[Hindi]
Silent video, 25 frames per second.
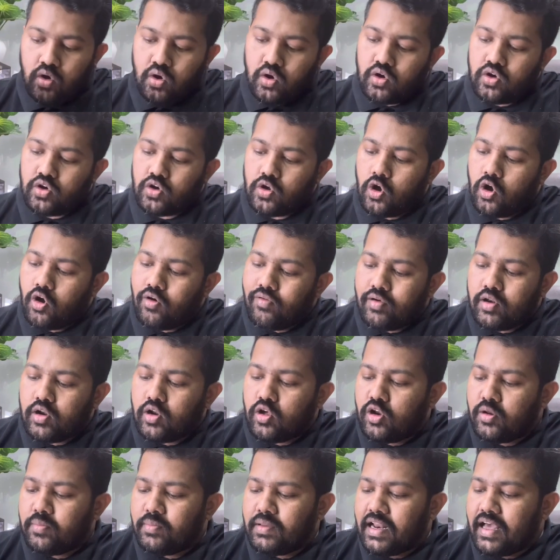और
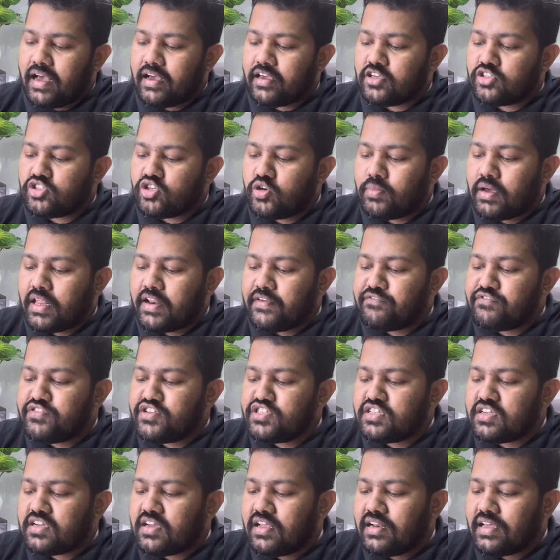ओवरऑल मिला के जो हमारी
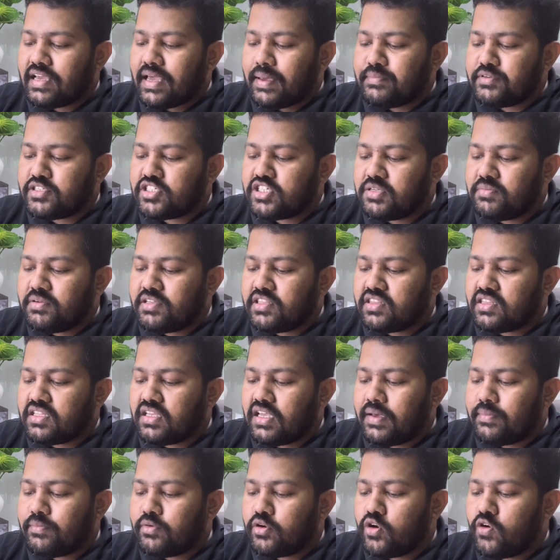फिजिकल केमिस्ट्री बनती
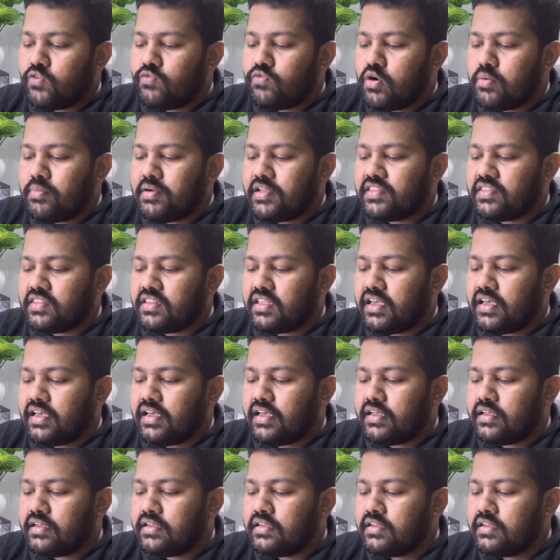है ब्रो वो बनती है